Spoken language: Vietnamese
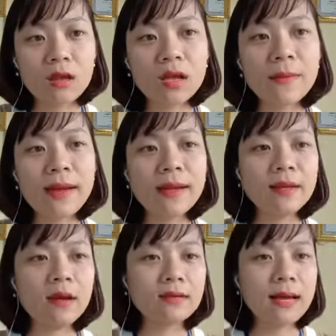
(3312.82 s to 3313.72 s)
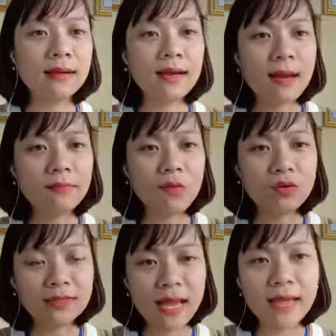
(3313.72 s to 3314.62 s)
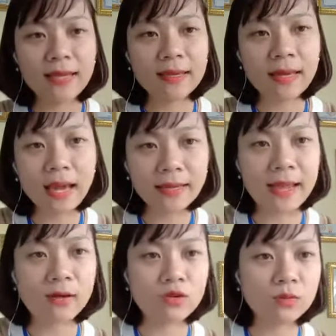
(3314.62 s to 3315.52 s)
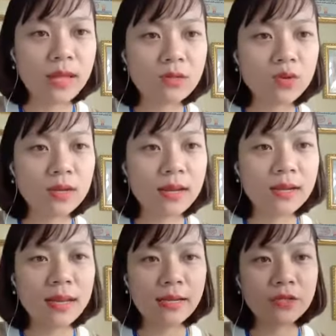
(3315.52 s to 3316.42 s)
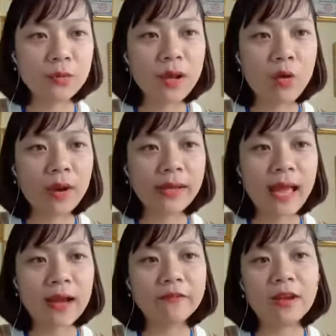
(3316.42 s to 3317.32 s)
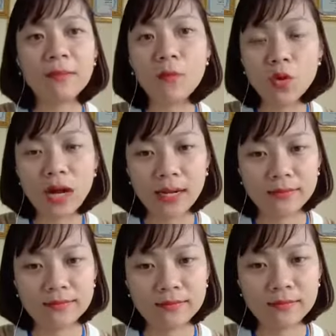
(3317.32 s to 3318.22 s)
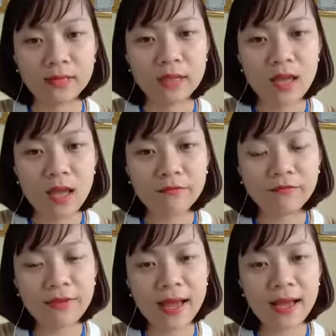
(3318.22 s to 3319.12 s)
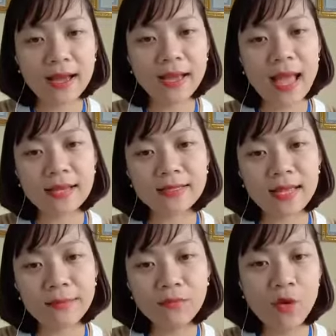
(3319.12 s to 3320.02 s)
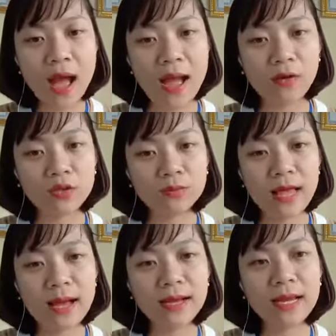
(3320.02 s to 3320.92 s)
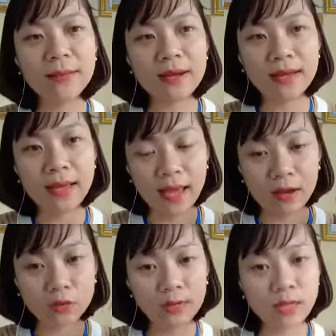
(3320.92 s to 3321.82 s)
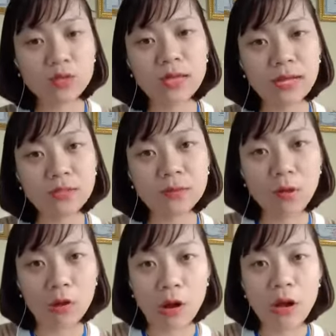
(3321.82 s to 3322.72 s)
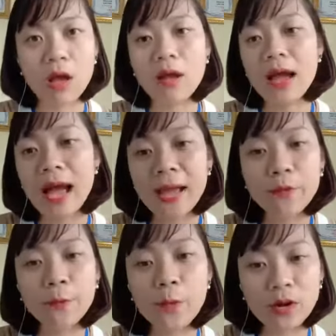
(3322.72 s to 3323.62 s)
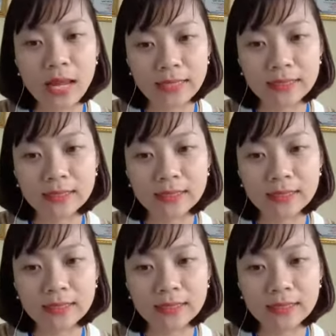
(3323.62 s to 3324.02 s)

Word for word: Các bạn nên nhớ rằng là một ngày cái hình ảnh của chúng ta xuất hiện trong đầu khách hàng phải là 4 lần. Và khách hàng sẽ mua hàng của chúng ta khi mà cái hình ảnh của chúng ta xuất hiện trong đầu của họ 21 lần.